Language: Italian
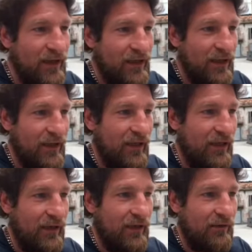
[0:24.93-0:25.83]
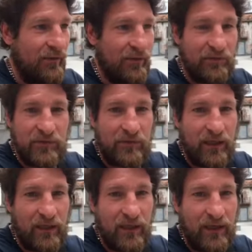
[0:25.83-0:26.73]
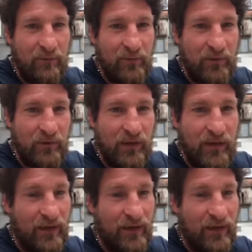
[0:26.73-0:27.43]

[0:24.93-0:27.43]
che aveva questo grande campione